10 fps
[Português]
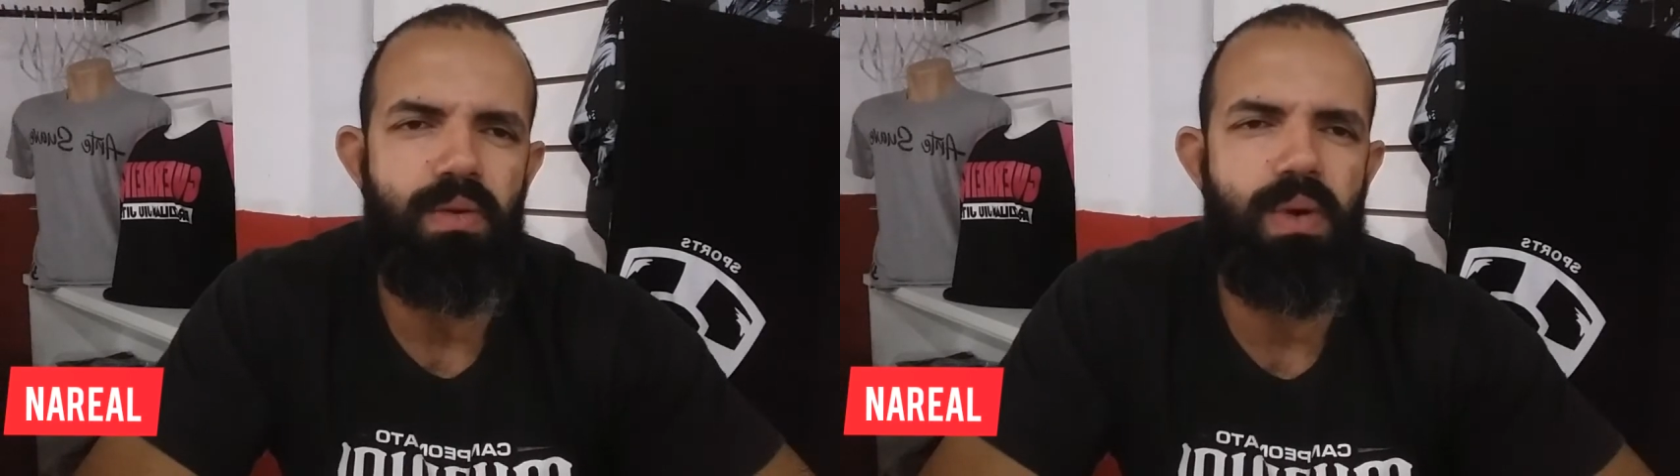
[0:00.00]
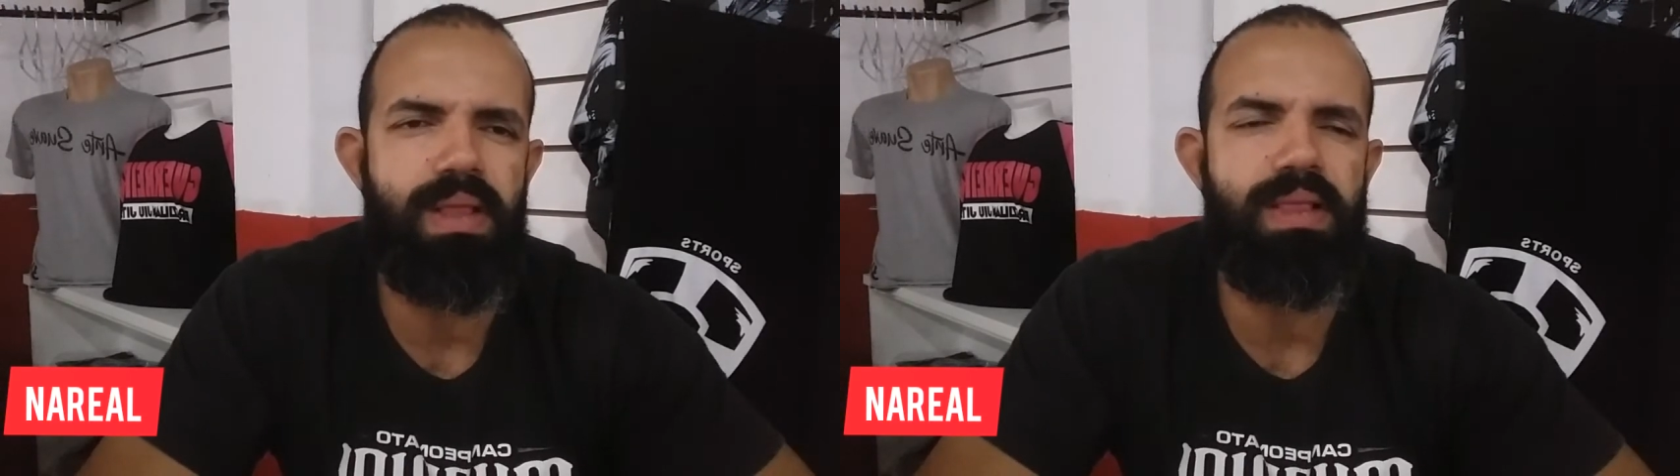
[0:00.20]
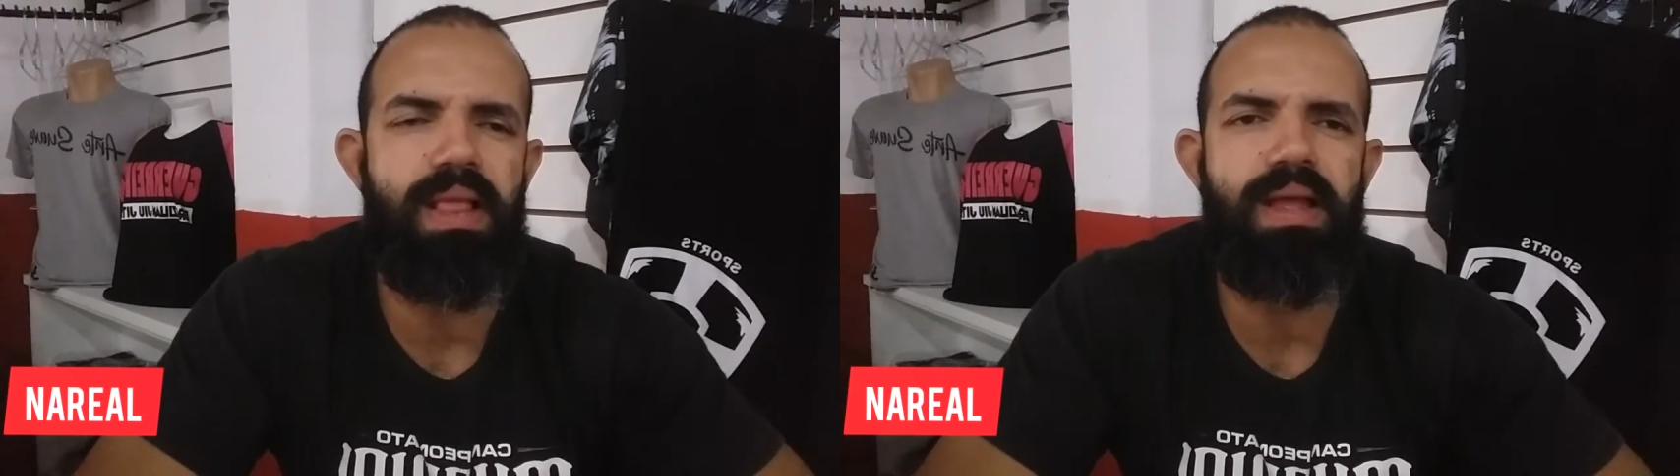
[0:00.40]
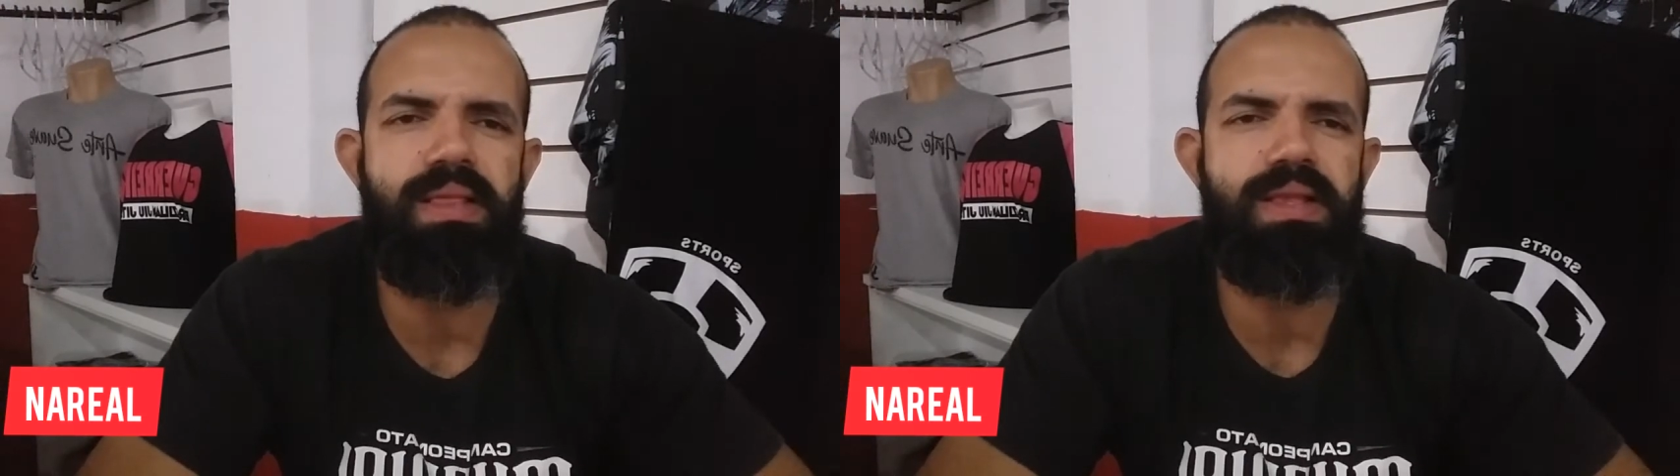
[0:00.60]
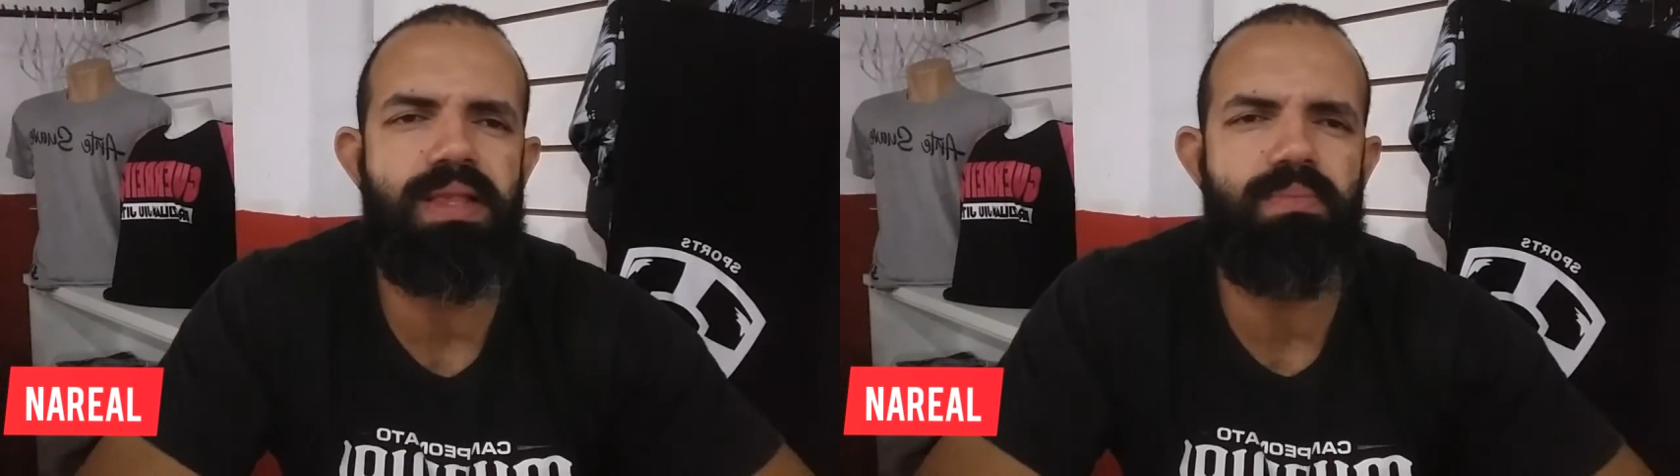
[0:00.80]
um
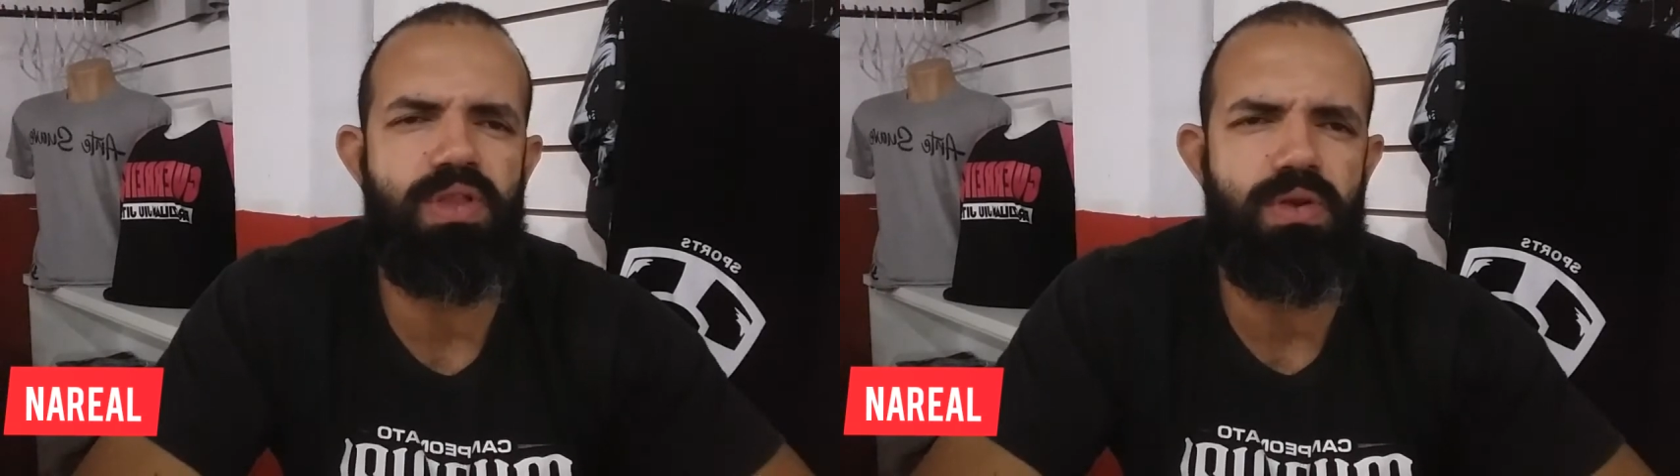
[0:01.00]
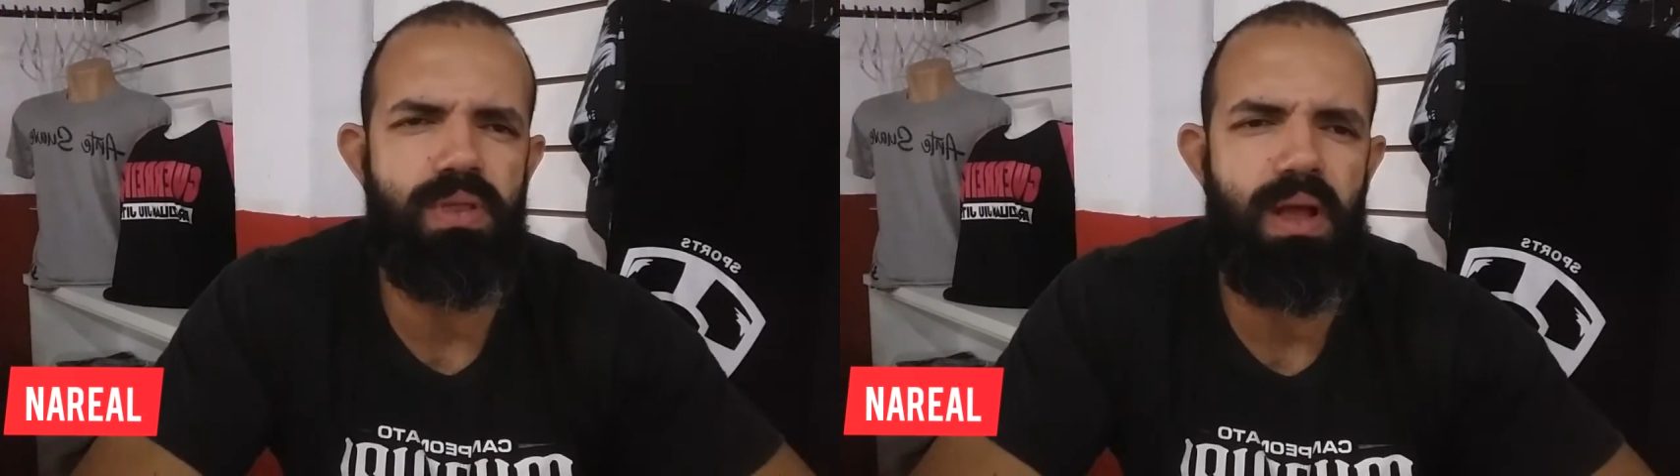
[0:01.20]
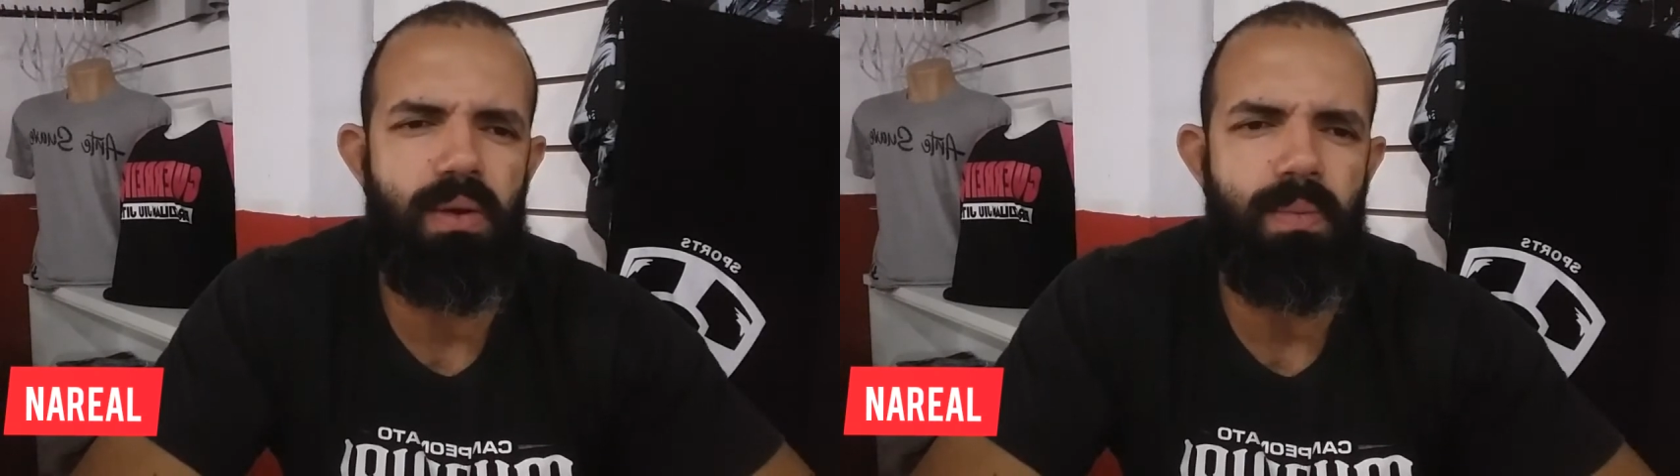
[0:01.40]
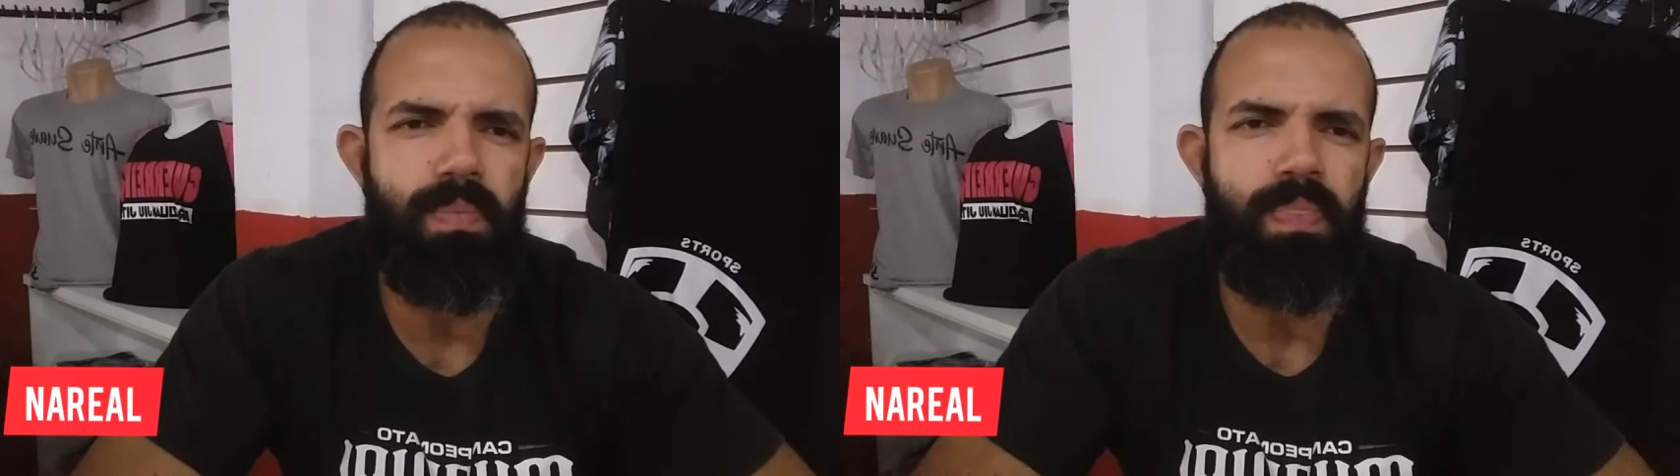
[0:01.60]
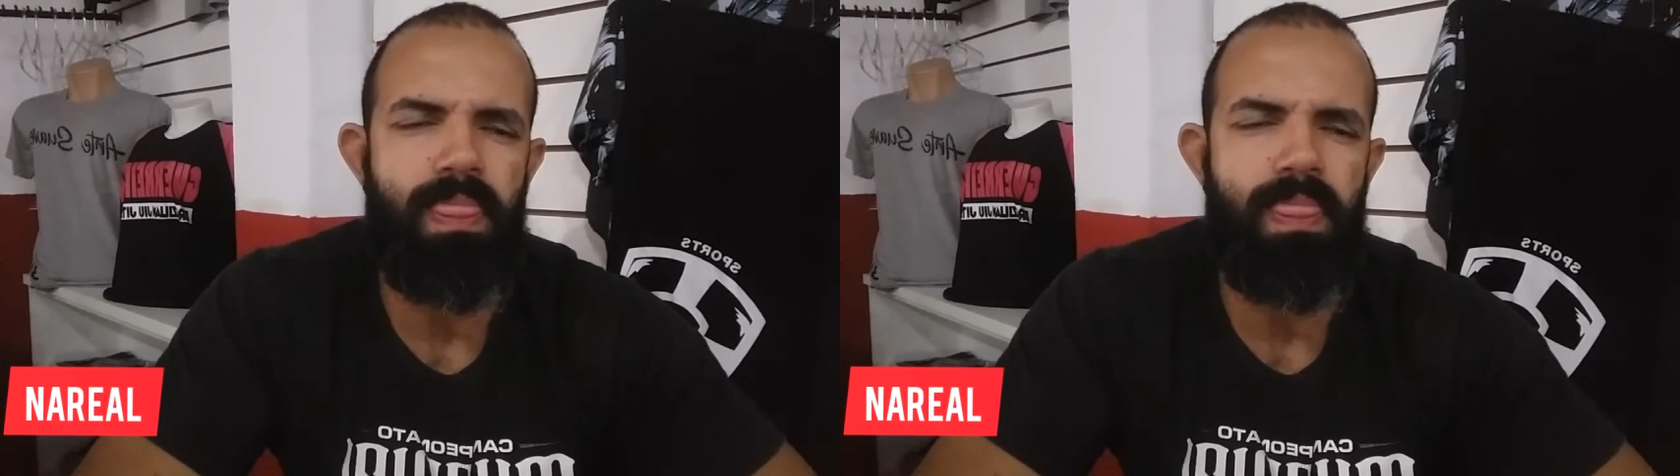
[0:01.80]
atleta excepcional,